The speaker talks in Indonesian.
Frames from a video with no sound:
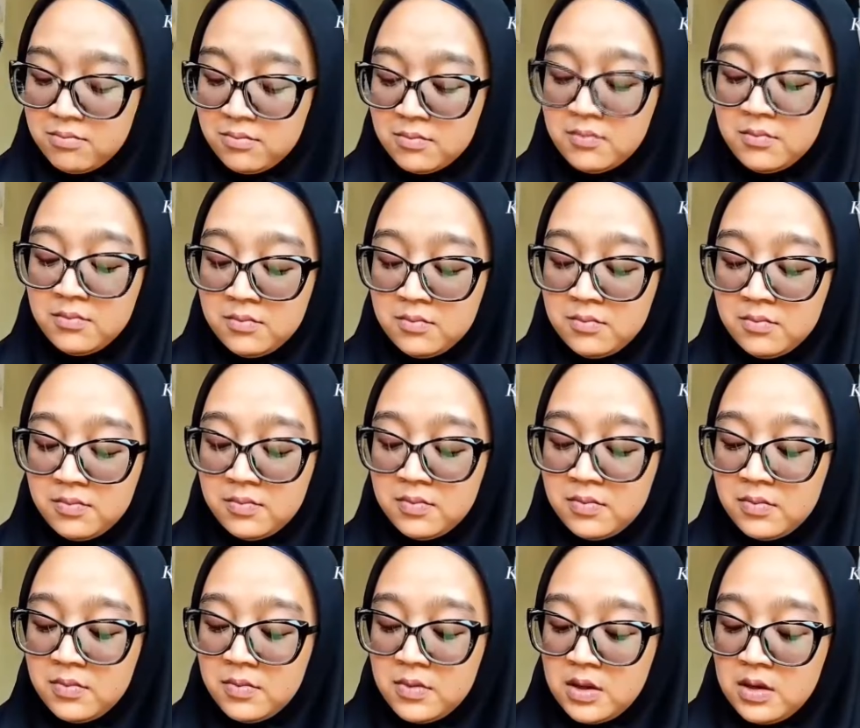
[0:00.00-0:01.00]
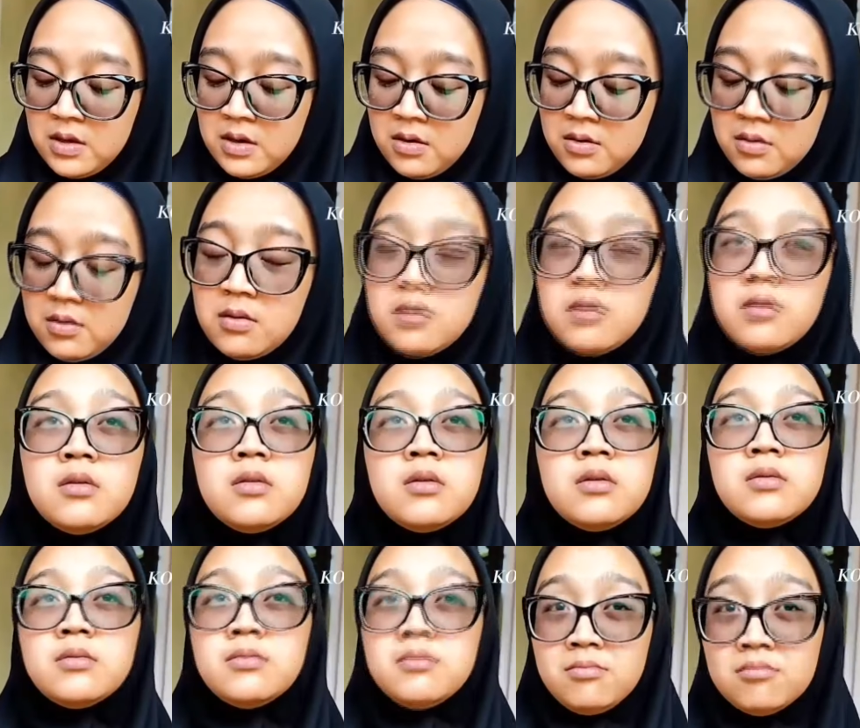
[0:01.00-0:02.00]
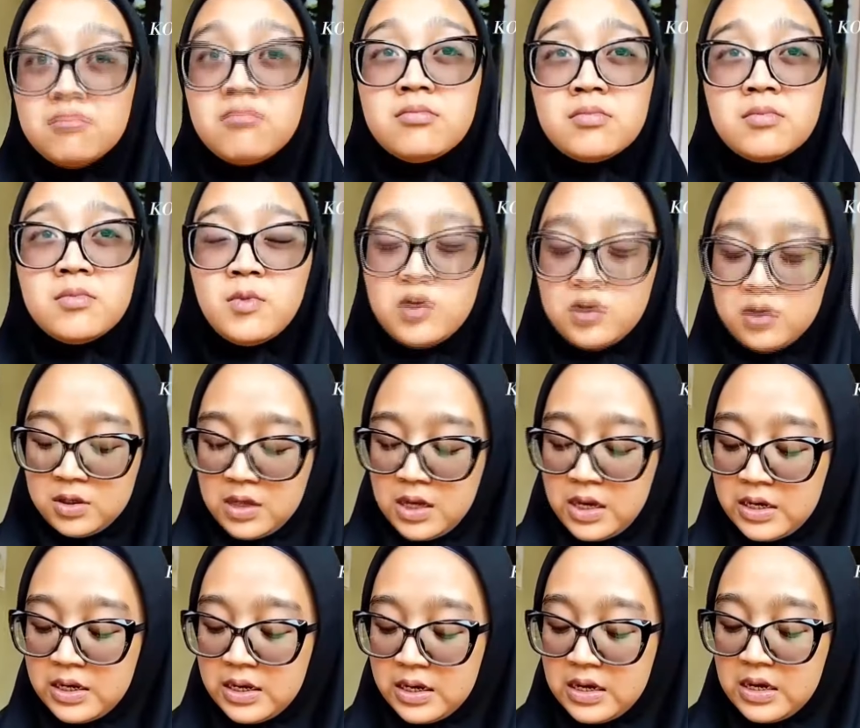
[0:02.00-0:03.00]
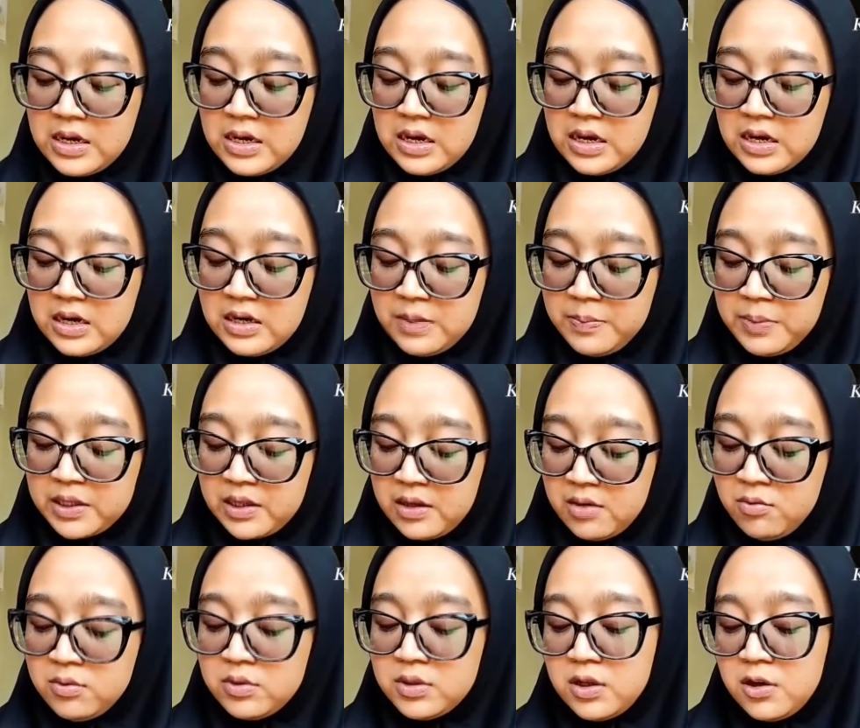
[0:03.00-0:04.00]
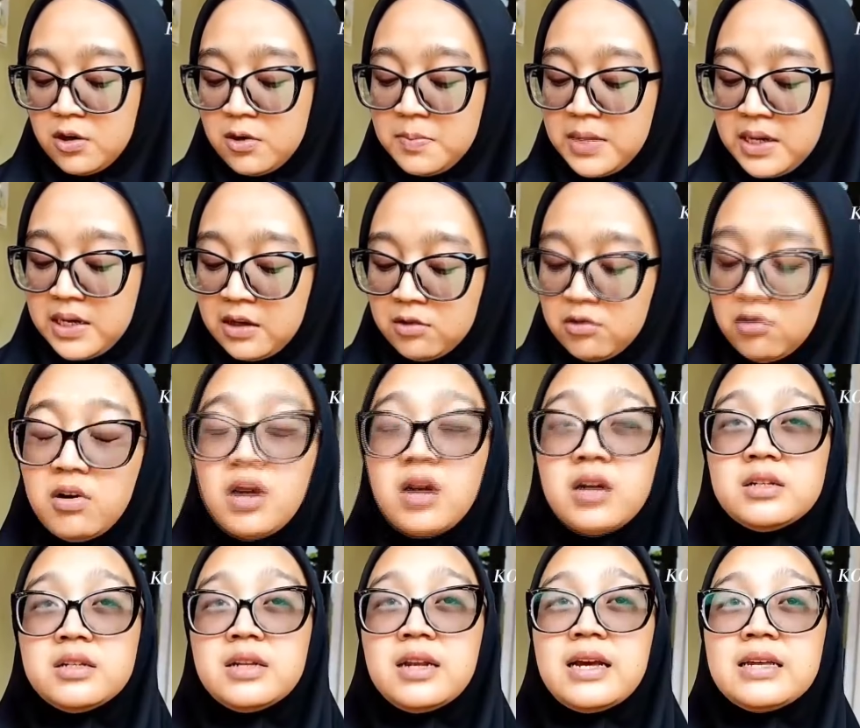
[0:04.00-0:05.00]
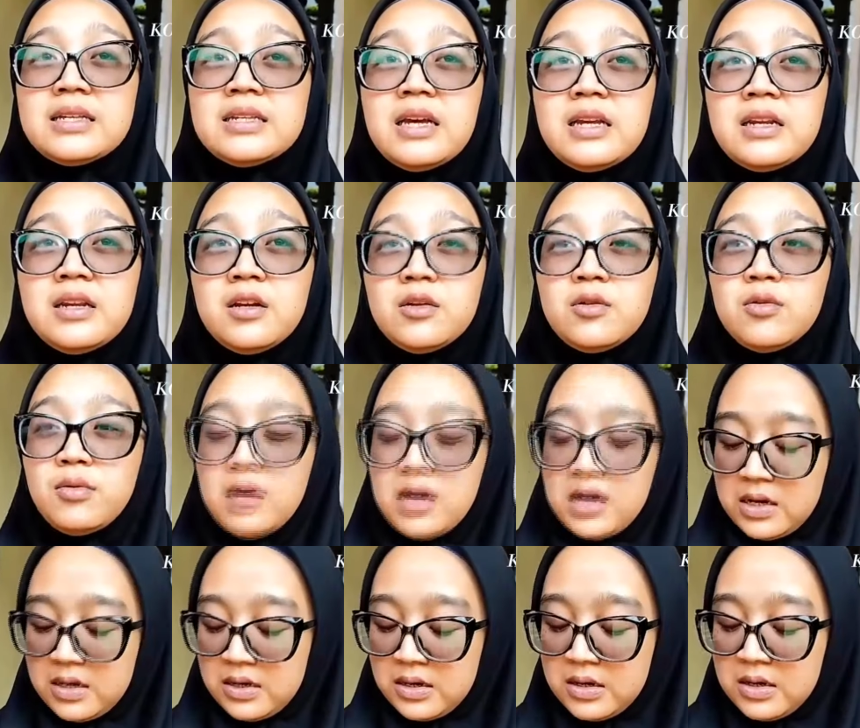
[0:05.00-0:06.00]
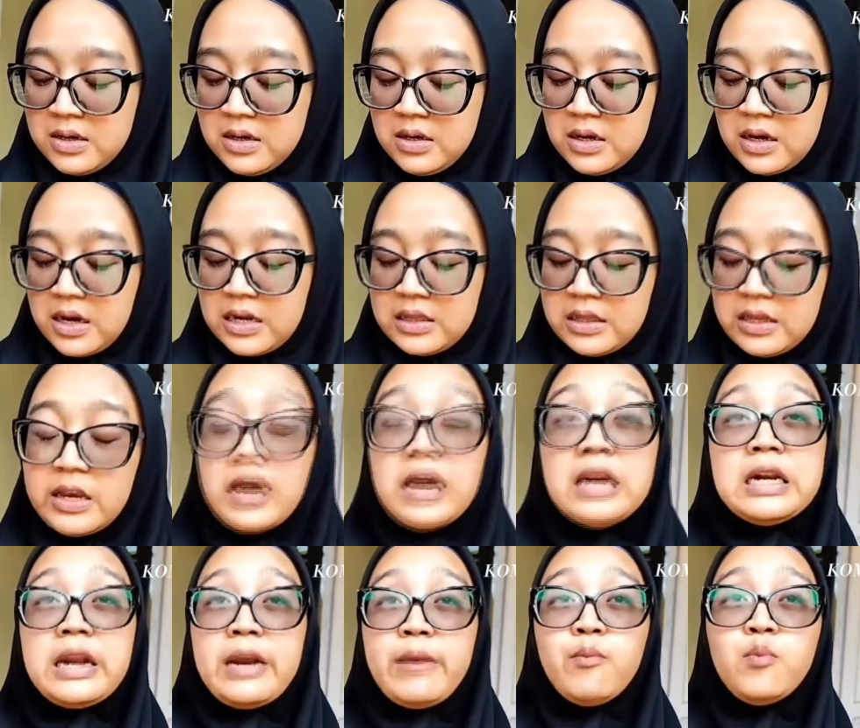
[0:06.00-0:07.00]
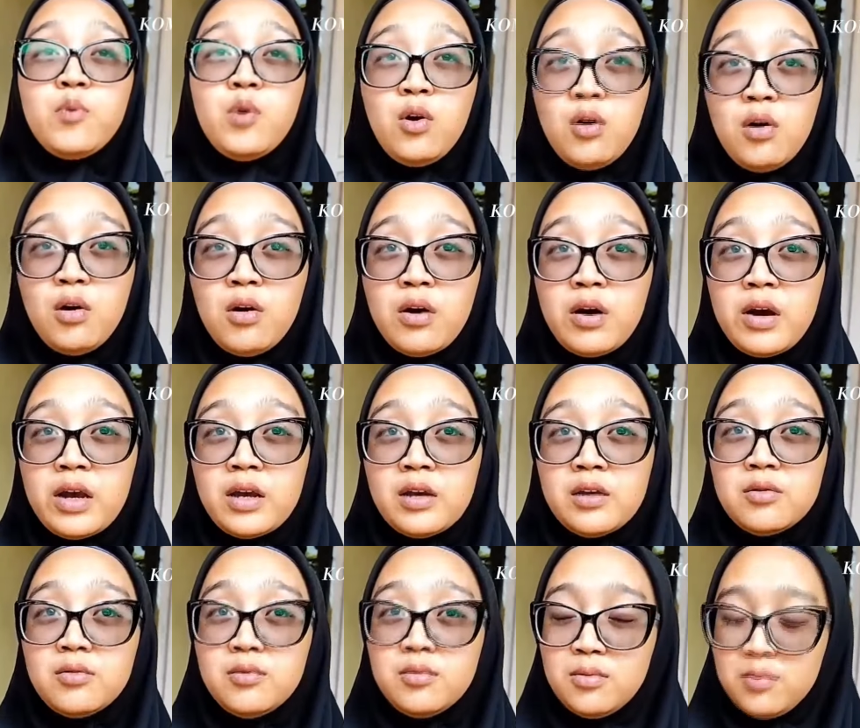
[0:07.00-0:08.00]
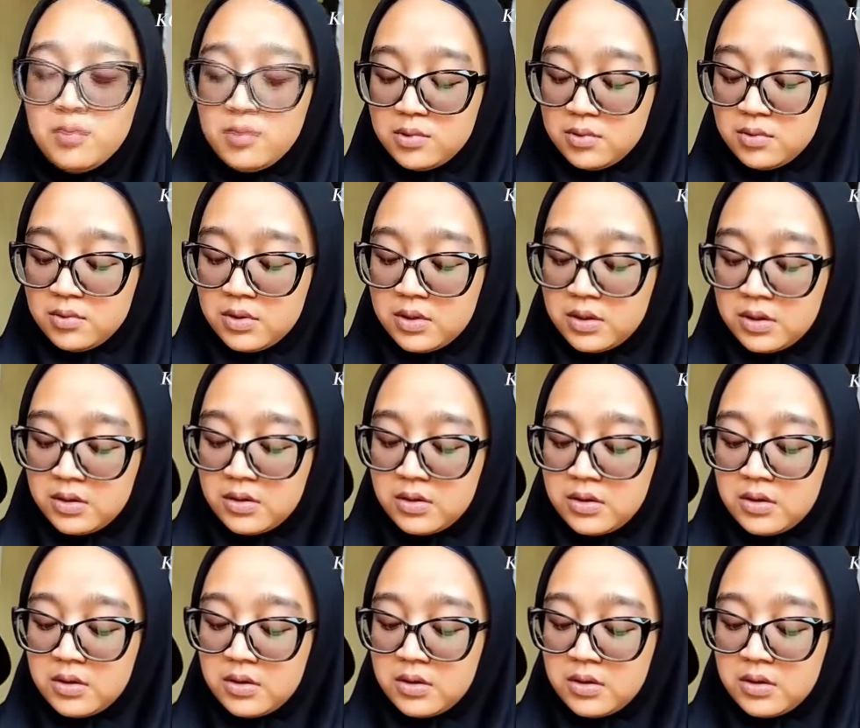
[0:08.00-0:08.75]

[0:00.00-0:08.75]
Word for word: mm -mm. ditangani berarti ya. mm -mm, maksudnya ada ada pertanggungjawaban atau nggak kejelasan gitu kan katanya kan remblong kayak gitu remblong